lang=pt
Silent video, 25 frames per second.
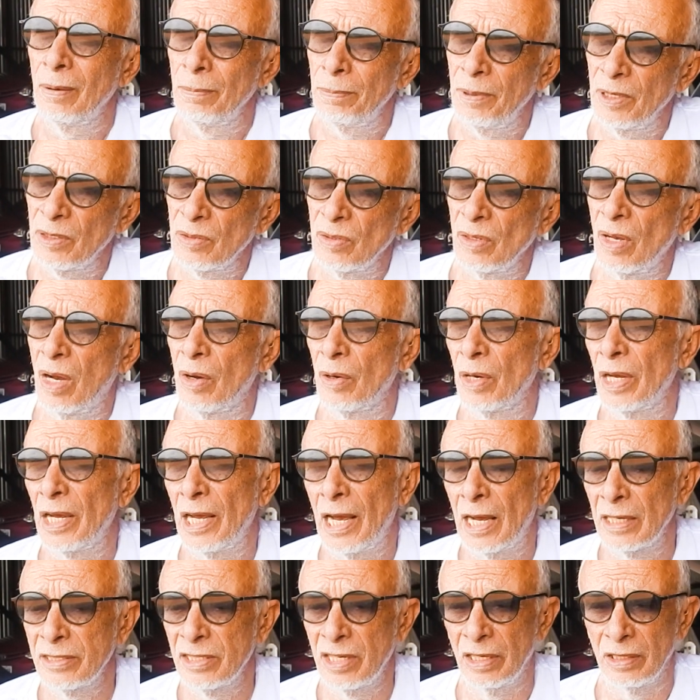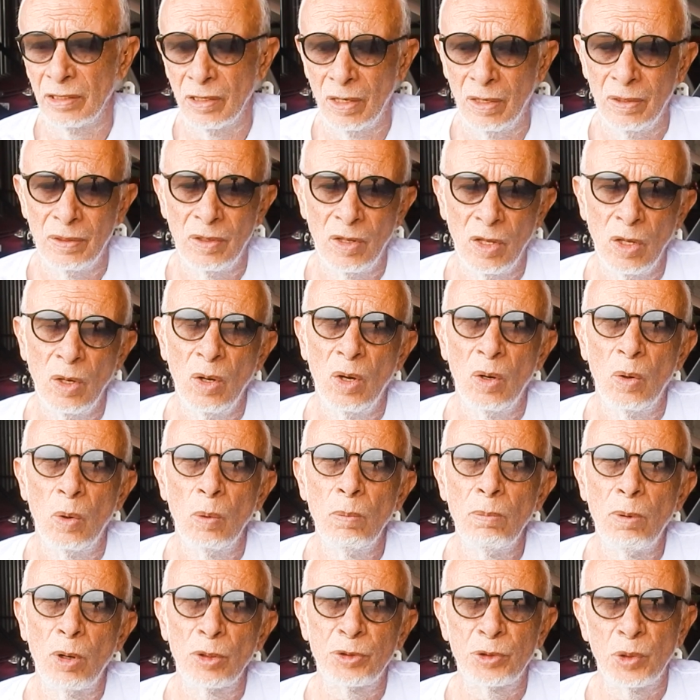Pessoal, é assim.
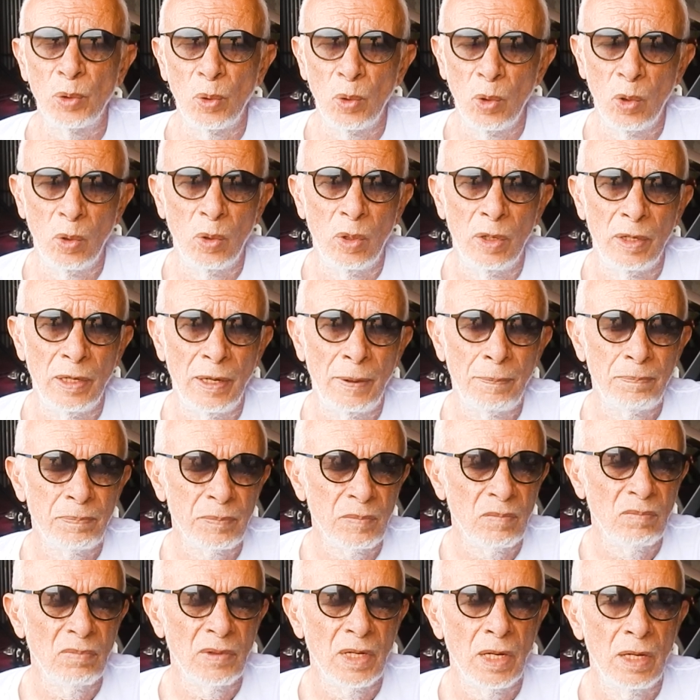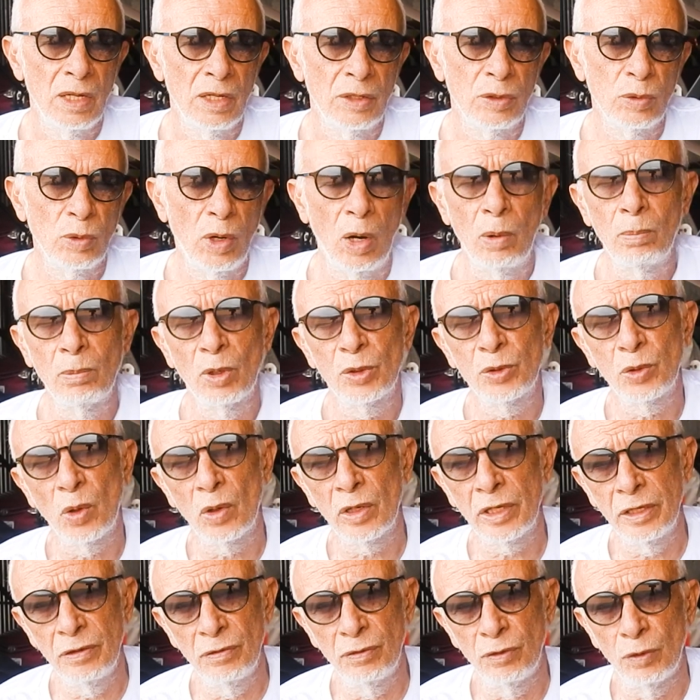O motor não é o
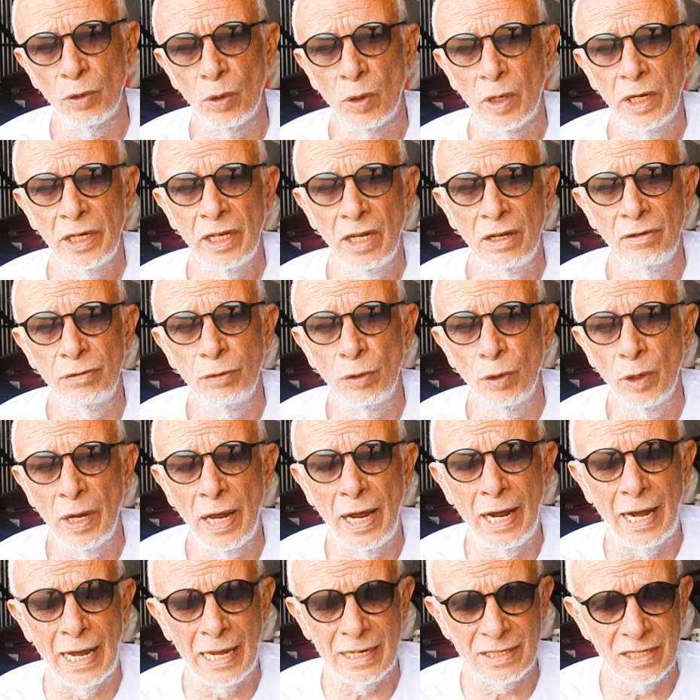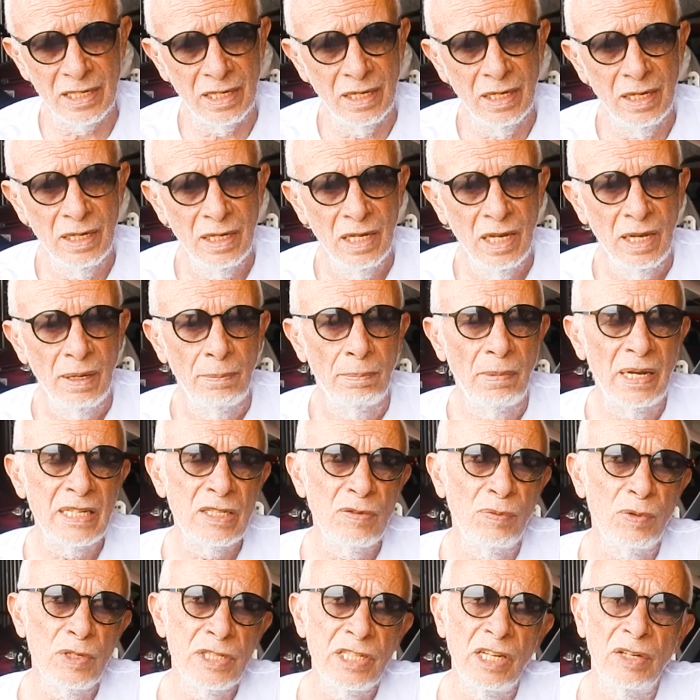motor que voa, quem voa é a asa.
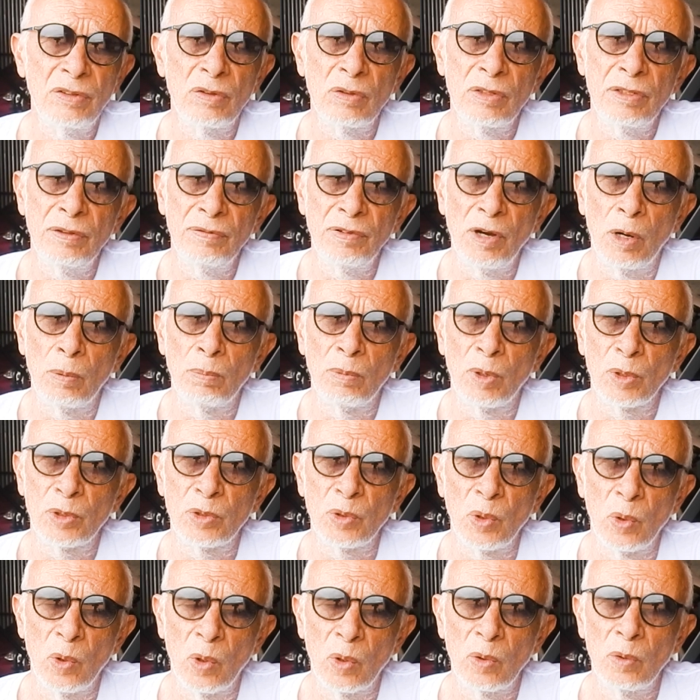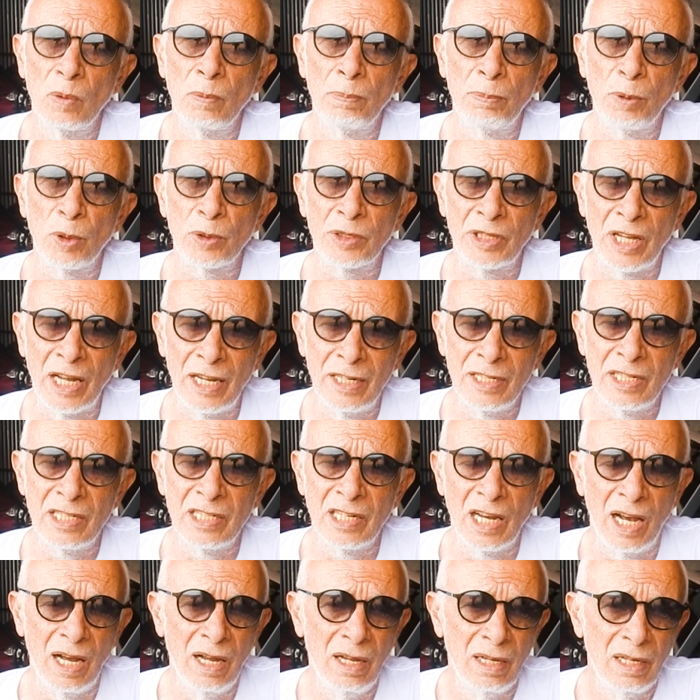Mas se você não tiver um motor com
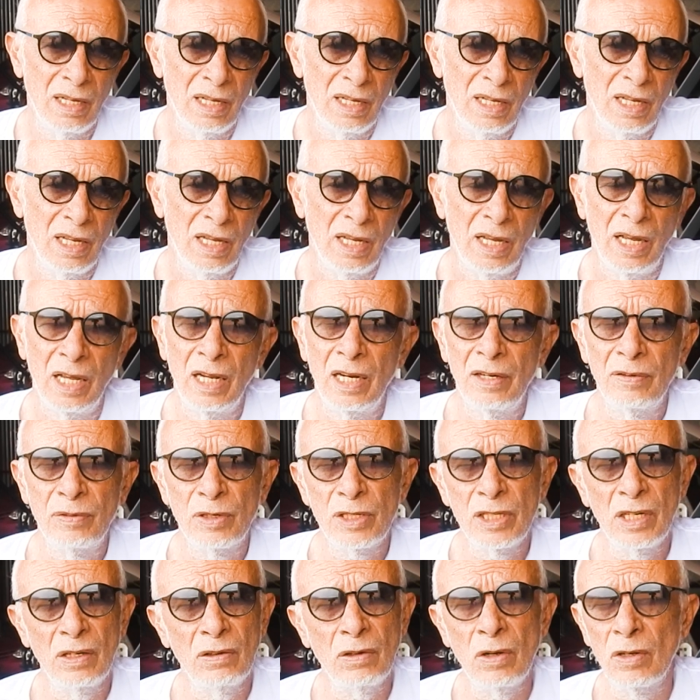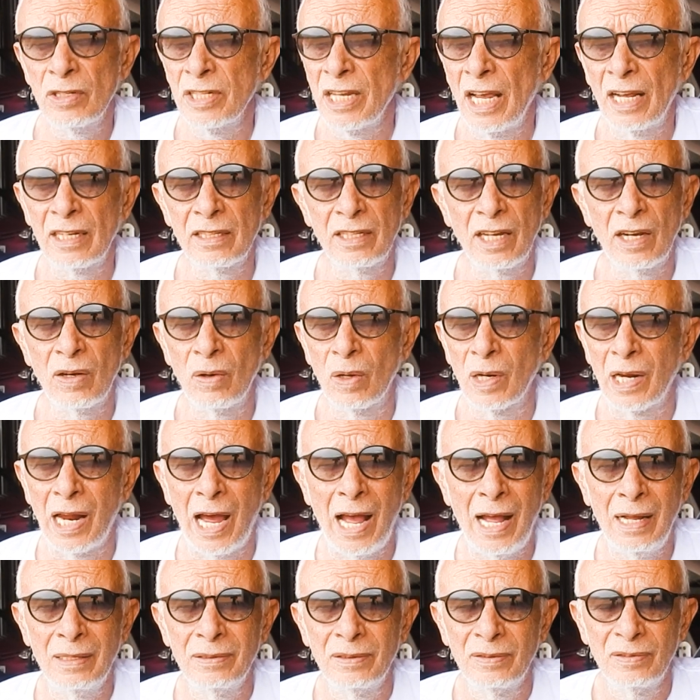potência, ele, você não consegue
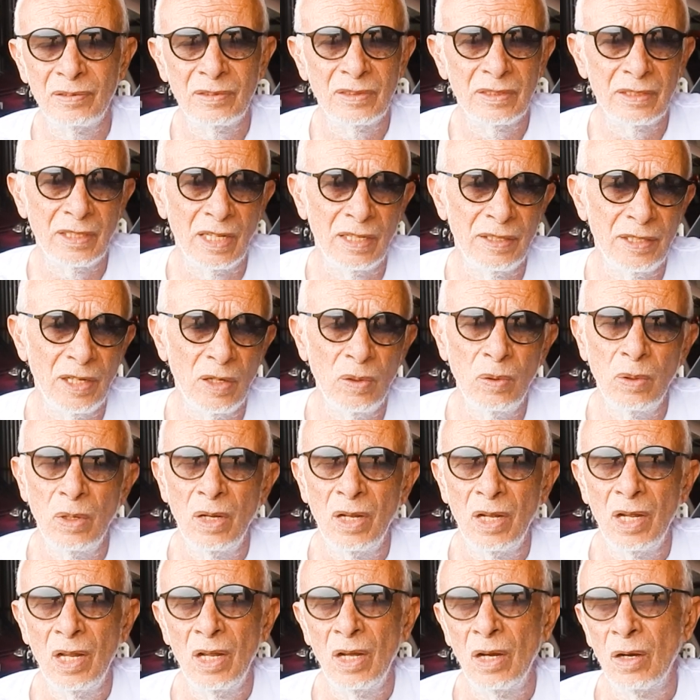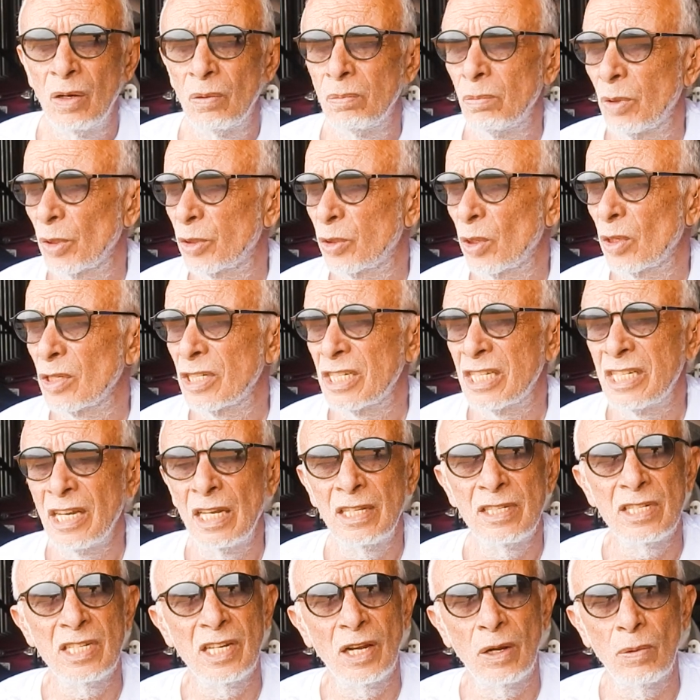decolar, entendeu? O motor de
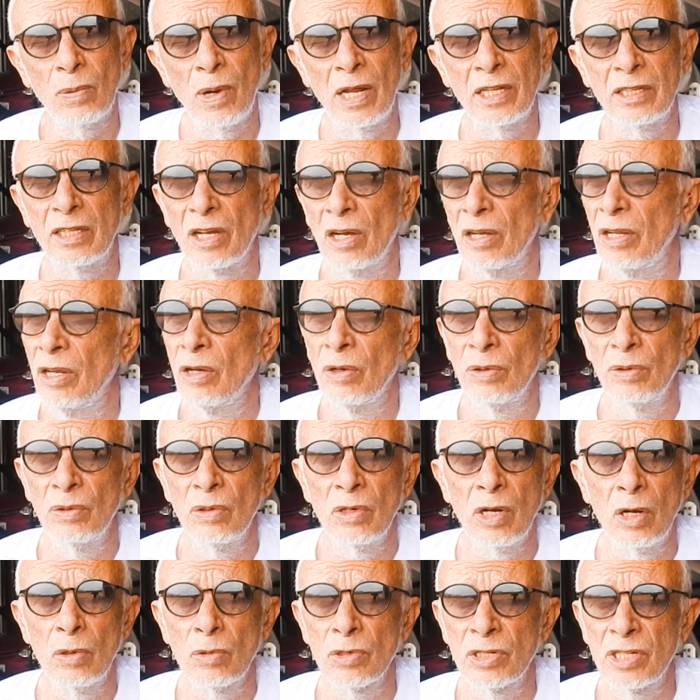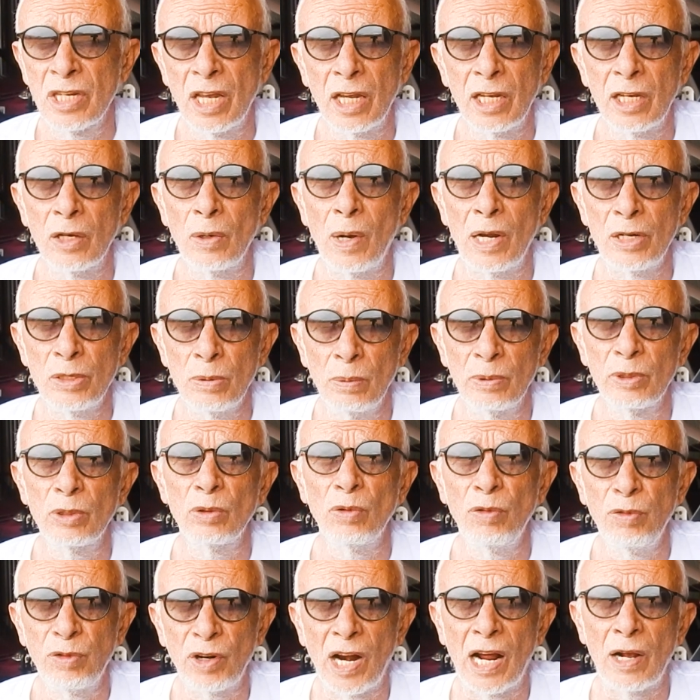150 eu nunca usei, que eu acho
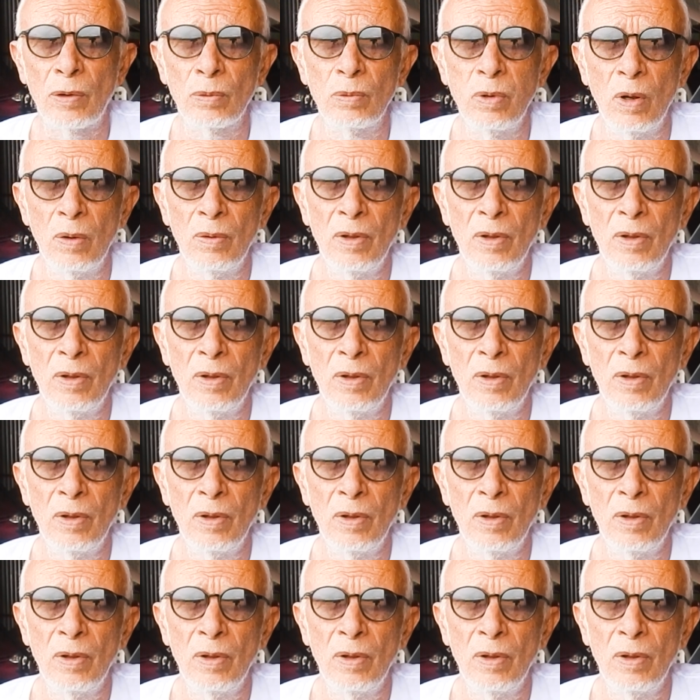muito fraco.